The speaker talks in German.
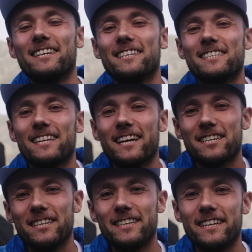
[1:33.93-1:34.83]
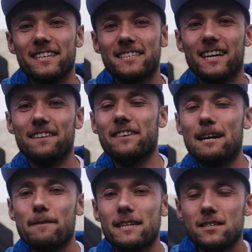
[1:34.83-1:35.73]
Jetzt gleich steht der nächste an. Wir
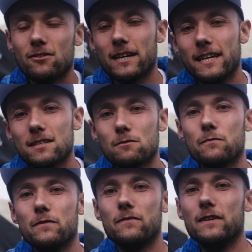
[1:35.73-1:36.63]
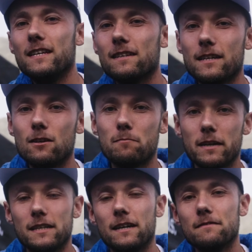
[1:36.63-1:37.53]
haben eigentlich noch gar nicht so viele
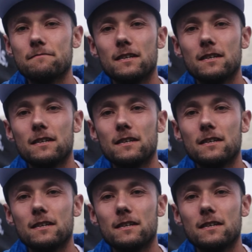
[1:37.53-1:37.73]
Kilometer.